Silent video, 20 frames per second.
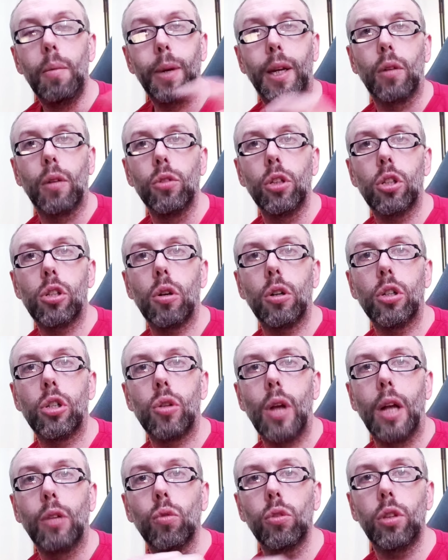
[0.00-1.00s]
Perché un
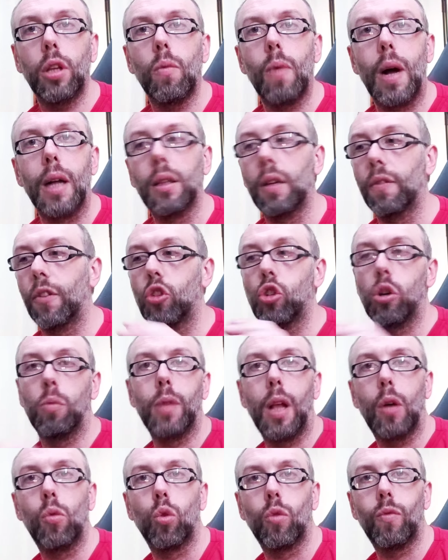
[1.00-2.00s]
discorso è tutti quanti facciamo
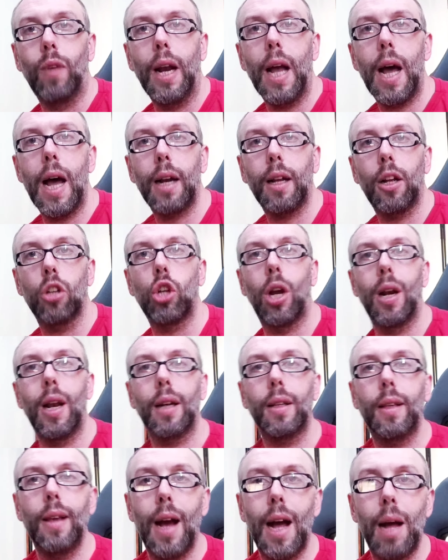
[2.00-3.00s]
una curva larga, ci
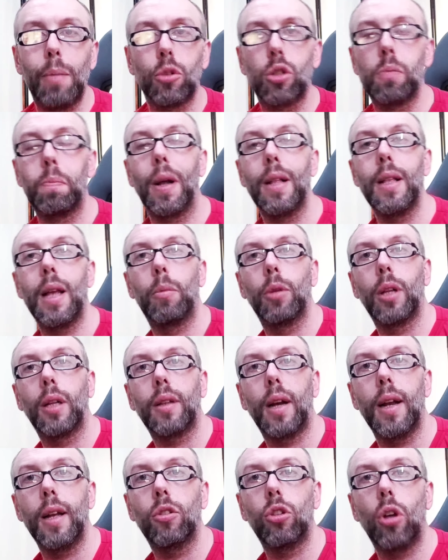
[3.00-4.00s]
allarghiamo, sbagliamo una
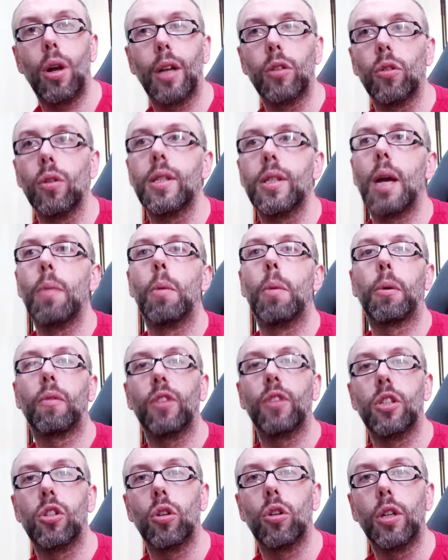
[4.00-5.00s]
traiettoria, non siamo
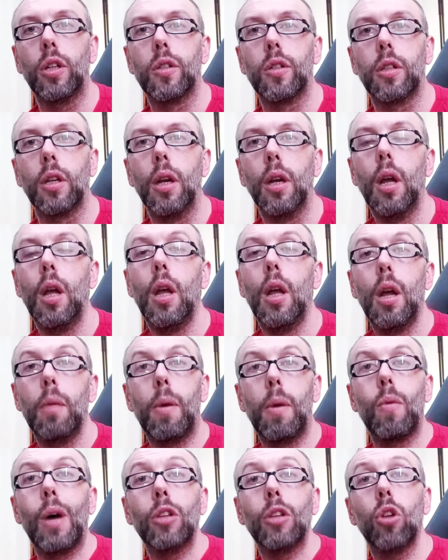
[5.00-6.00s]
professionisti.
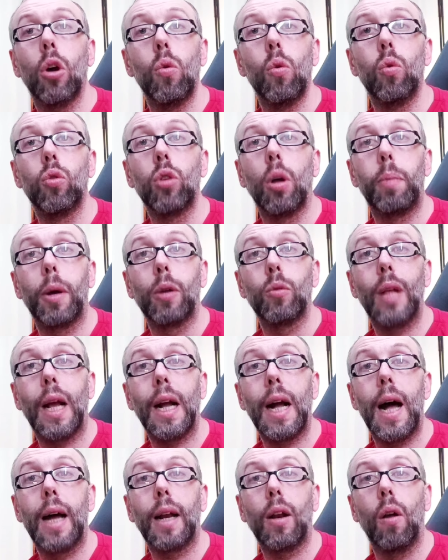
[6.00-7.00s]
Ma quando uno per una
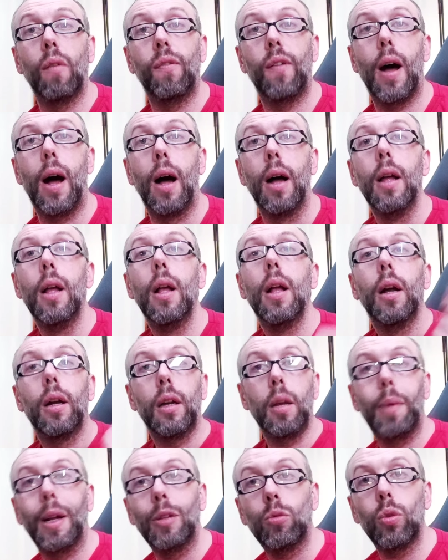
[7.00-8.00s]
gara lo fa
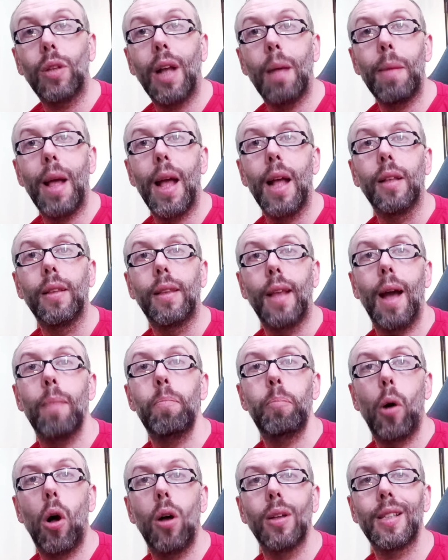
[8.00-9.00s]
ripetutamente e
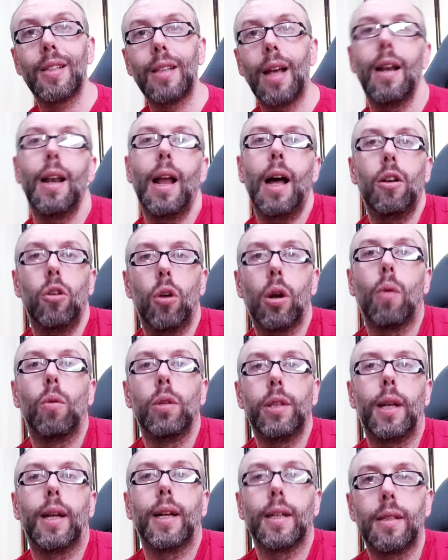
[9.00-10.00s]
apposta, là allora
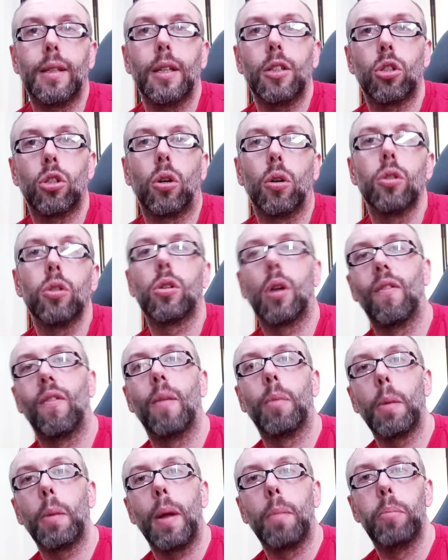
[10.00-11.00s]
vuol dire che sei stronzo lo fai
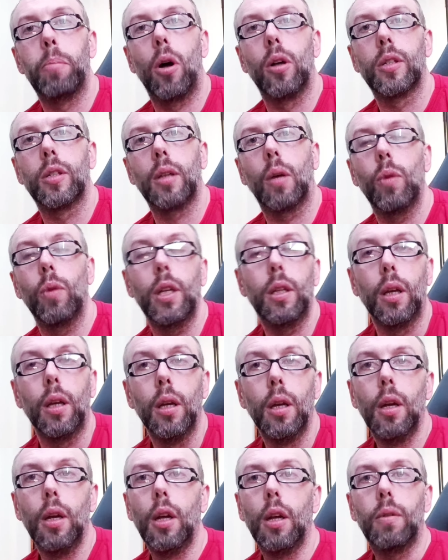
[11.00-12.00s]
proprio apposta. Quindi
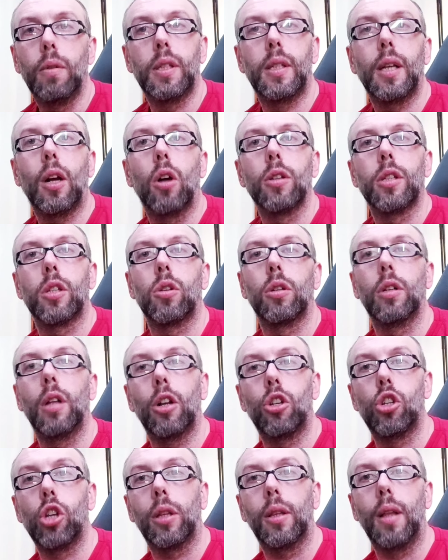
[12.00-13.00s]
queste cose sono
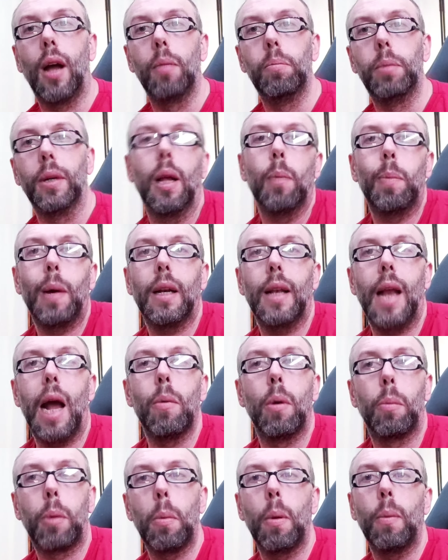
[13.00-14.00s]
inaccettabili.
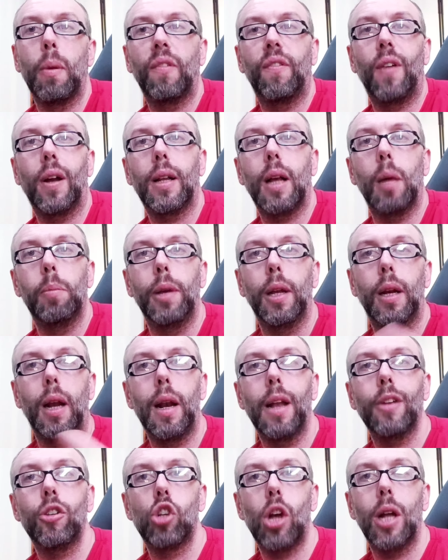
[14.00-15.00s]
parliamo proprio per far capire
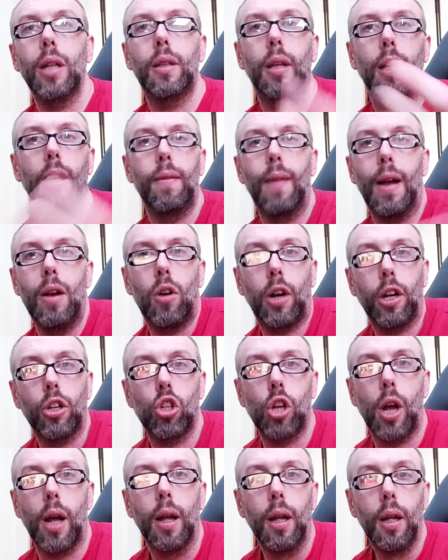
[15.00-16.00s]
alla gente il livello che
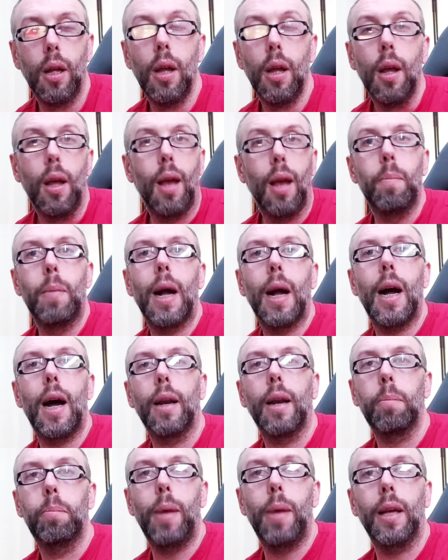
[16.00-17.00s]
c'è. E
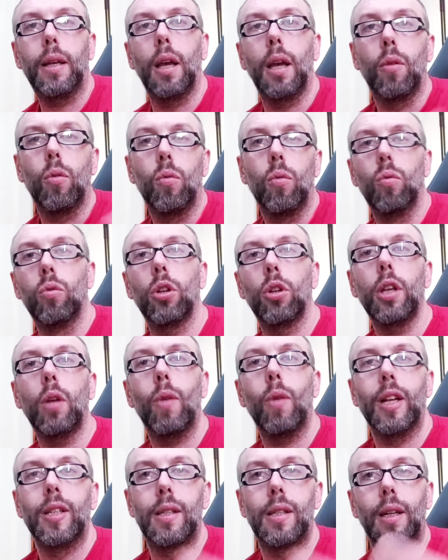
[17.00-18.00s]
magari becchi uno di
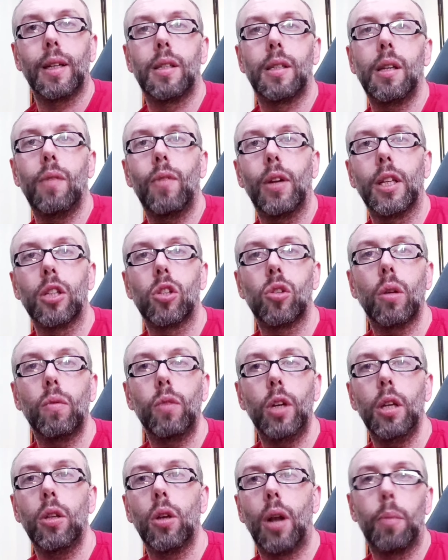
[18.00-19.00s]
questi che si vede sto
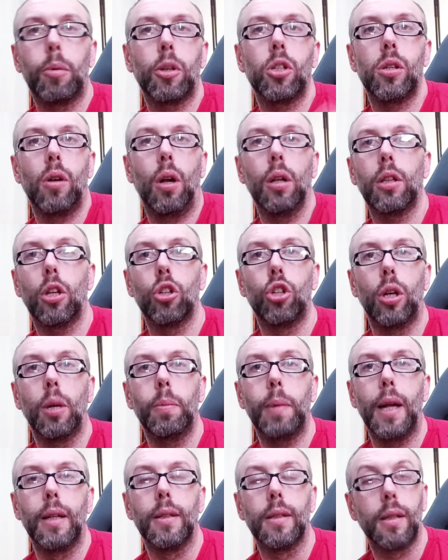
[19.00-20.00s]
video, la prossima volta ci
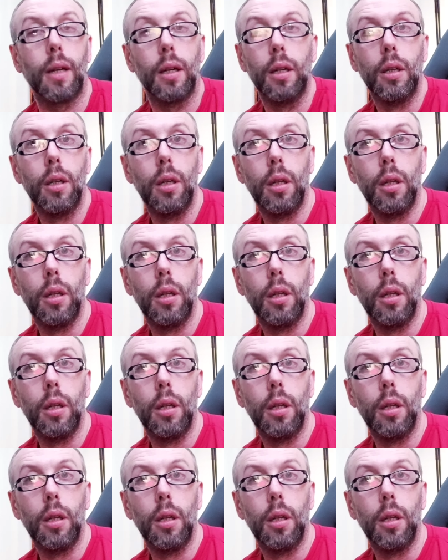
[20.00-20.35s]
ripensa.